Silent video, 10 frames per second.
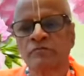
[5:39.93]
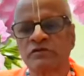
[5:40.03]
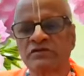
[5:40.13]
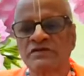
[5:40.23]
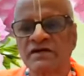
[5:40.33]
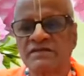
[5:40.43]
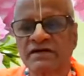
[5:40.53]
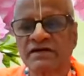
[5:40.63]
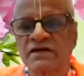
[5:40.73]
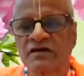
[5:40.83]
মূর্তিকা
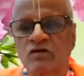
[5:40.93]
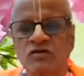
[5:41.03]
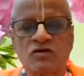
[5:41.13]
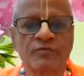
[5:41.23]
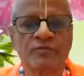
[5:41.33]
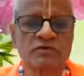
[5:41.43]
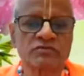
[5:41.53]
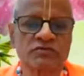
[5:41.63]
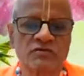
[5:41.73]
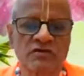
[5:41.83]
থেকে ঘট
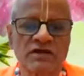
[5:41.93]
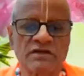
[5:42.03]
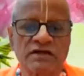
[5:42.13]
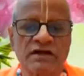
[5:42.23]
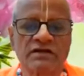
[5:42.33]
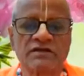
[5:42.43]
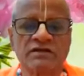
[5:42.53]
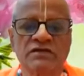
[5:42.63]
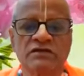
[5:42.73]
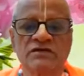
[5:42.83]
প্রস্তুত করা যায়
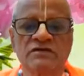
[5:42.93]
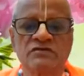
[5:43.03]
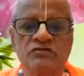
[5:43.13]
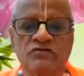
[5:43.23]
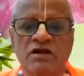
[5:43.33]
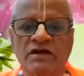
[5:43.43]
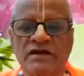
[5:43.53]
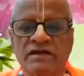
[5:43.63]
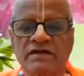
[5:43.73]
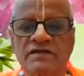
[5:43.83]
সুতরাং
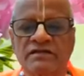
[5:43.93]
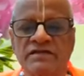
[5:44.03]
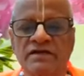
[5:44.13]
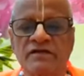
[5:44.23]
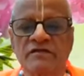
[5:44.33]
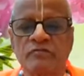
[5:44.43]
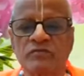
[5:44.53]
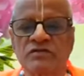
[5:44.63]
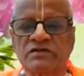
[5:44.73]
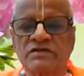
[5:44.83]
এই ক্ষেত্রে
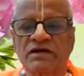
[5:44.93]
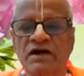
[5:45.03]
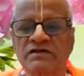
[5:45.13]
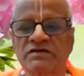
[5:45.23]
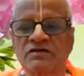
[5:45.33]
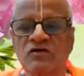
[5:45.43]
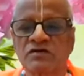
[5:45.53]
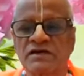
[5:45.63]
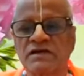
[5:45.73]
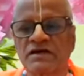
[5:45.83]
মূর্তিকা হচ্ছে
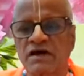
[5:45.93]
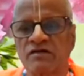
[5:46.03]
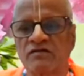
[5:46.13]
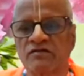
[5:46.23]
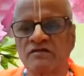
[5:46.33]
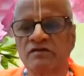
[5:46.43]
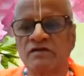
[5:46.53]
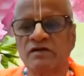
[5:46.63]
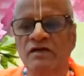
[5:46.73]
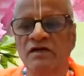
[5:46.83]
ঘটের কারণ
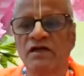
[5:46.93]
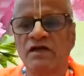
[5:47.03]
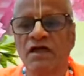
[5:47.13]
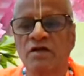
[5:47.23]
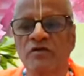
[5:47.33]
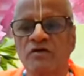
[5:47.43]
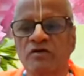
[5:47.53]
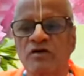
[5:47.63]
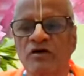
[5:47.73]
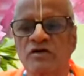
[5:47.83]
এবং
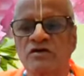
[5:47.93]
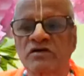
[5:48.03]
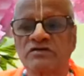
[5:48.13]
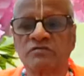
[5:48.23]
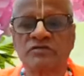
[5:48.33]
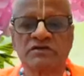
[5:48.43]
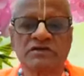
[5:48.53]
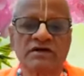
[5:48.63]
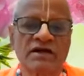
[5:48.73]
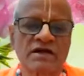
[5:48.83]
ঘট হচ্ছে
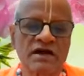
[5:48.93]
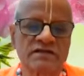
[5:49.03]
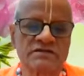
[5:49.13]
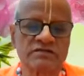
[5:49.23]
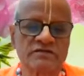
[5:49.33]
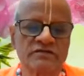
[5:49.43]
মূর্তিকার কার্য